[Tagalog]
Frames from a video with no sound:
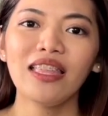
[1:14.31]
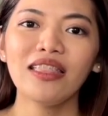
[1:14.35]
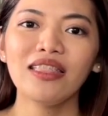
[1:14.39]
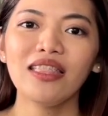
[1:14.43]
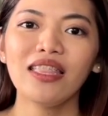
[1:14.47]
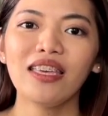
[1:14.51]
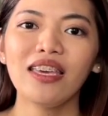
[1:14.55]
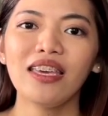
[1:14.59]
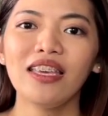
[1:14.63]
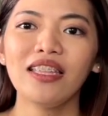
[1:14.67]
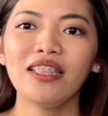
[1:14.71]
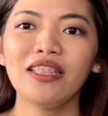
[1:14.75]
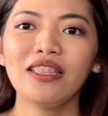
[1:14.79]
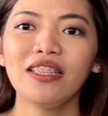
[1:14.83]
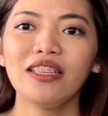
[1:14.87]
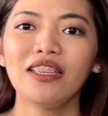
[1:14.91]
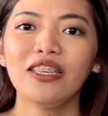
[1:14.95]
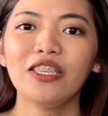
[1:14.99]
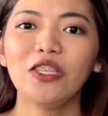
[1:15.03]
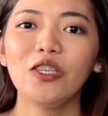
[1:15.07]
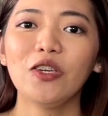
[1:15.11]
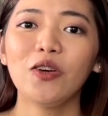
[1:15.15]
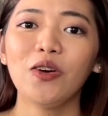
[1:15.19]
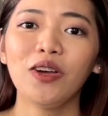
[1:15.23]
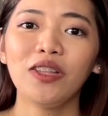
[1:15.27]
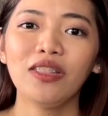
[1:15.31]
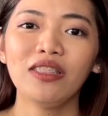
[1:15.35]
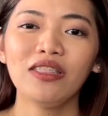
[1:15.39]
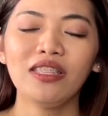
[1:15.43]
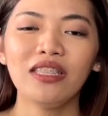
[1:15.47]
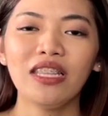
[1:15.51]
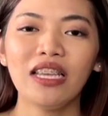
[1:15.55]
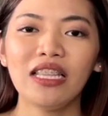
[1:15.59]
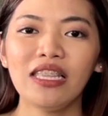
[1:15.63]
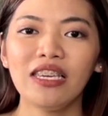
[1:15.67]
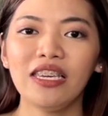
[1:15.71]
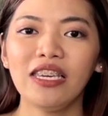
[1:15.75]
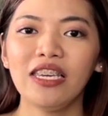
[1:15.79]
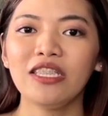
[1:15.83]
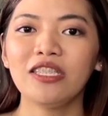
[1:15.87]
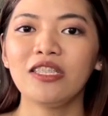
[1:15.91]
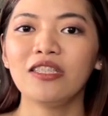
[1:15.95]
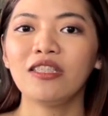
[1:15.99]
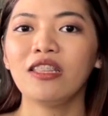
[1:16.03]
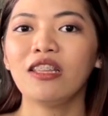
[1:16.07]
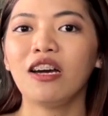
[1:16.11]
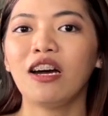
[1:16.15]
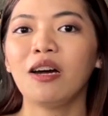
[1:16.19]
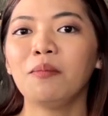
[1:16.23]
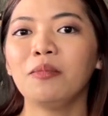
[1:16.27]
And then, yun,
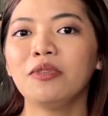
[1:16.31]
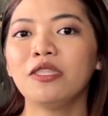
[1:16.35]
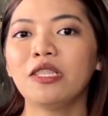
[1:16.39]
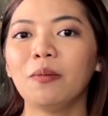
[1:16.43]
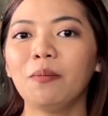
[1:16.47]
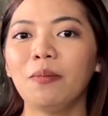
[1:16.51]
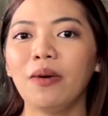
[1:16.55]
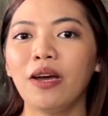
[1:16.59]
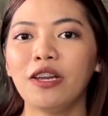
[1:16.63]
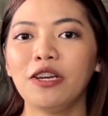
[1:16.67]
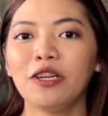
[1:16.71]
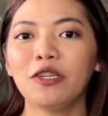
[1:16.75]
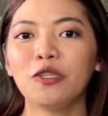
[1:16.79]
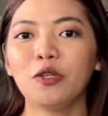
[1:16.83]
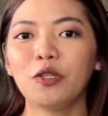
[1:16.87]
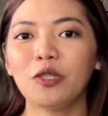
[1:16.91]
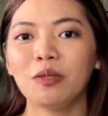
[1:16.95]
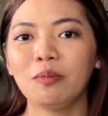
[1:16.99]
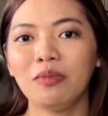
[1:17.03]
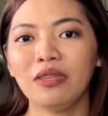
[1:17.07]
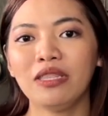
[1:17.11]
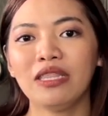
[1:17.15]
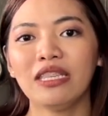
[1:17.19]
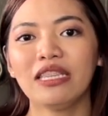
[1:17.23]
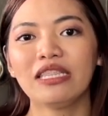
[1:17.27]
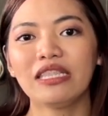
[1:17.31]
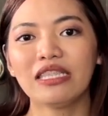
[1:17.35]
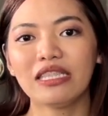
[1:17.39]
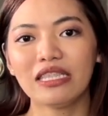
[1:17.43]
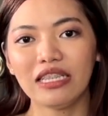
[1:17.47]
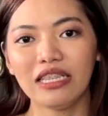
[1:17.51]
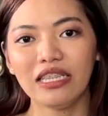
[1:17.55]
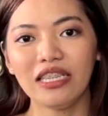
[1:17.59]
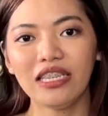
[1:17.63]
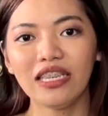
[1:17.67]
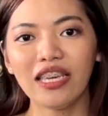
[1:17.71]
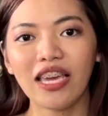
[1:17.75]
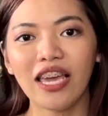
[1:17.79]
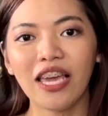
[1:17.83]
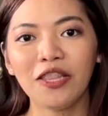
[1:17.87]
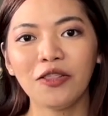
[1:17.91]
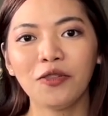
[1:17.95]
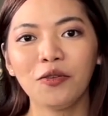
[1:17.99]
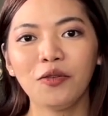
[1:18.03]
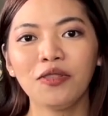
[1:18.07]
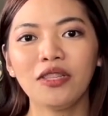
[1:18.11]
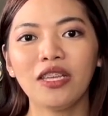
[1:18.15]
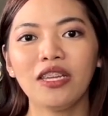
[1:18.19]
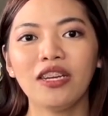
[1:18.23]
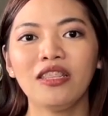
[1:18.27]
dinelegate na kami sa Parachute Ministry
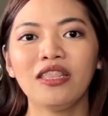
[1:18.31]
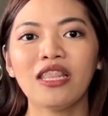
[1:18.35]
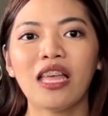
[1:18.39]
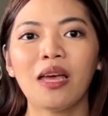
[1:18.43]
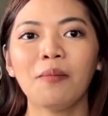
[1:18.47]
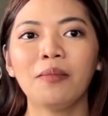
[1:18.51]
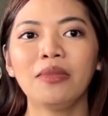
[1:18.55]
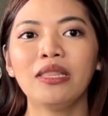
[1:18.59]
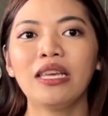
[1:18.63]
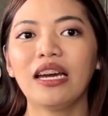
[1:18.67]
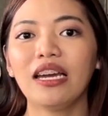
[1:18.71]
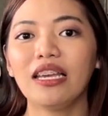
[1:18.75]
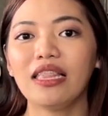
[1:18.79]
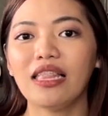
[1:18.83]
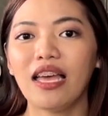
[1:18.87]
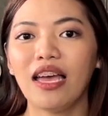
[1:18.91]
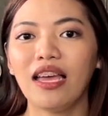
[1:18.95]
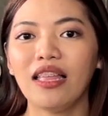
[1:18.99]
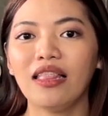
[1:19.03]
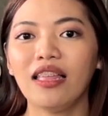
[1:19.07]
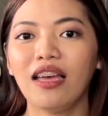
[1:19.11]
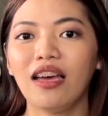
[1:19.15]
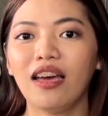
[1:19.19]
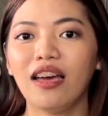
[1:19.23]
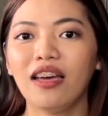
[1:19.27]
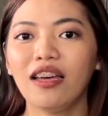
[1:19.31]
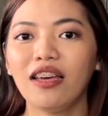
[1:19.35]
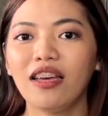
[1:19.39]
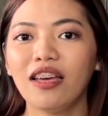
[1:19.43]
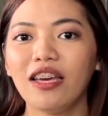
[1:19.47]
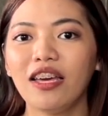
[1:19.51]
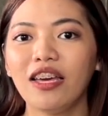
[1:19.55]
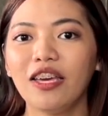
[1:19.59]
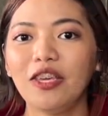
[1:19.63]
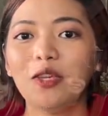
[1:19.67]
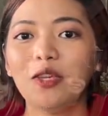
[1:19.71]
and doon na rin namin nakilala